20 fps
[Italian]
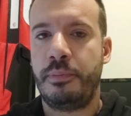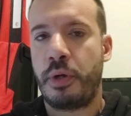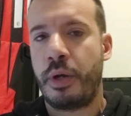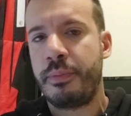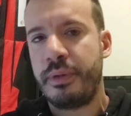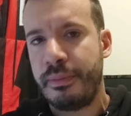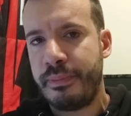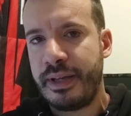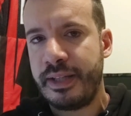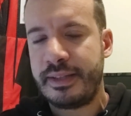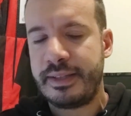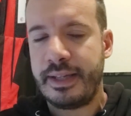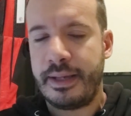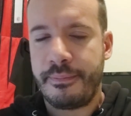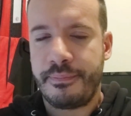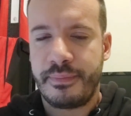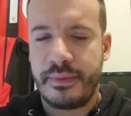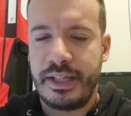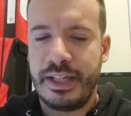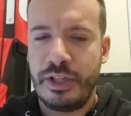
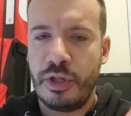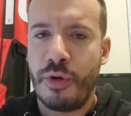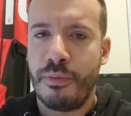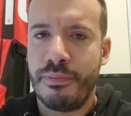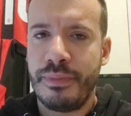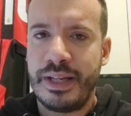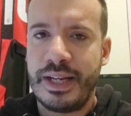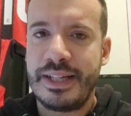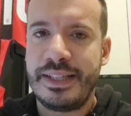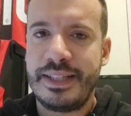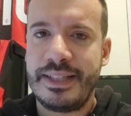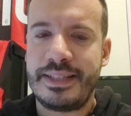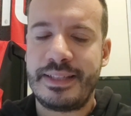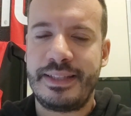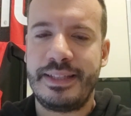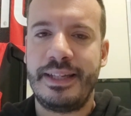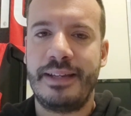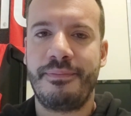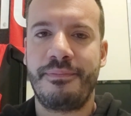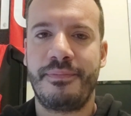probabilmente i non
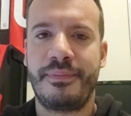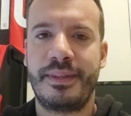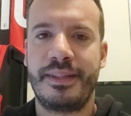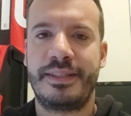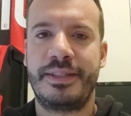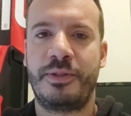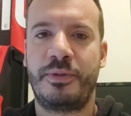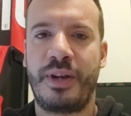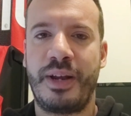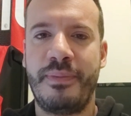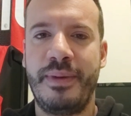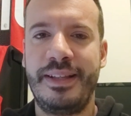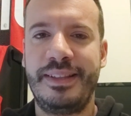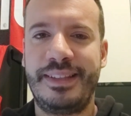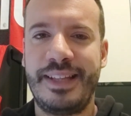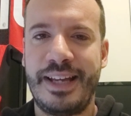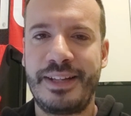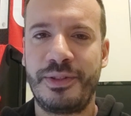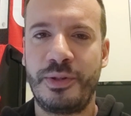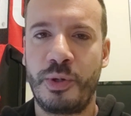milanisti
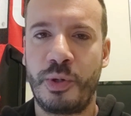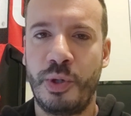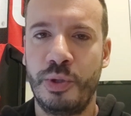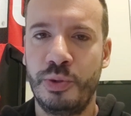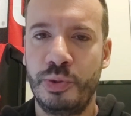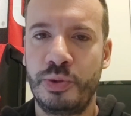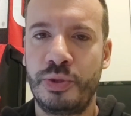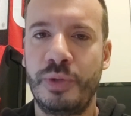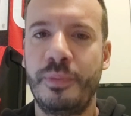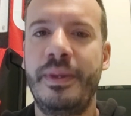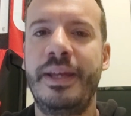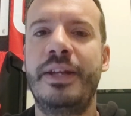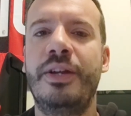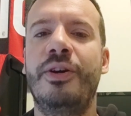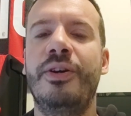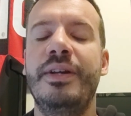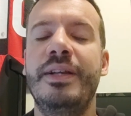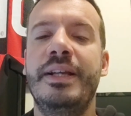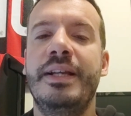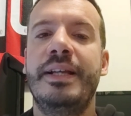sicuramente hanno goduto
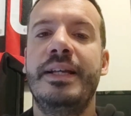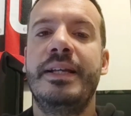meno,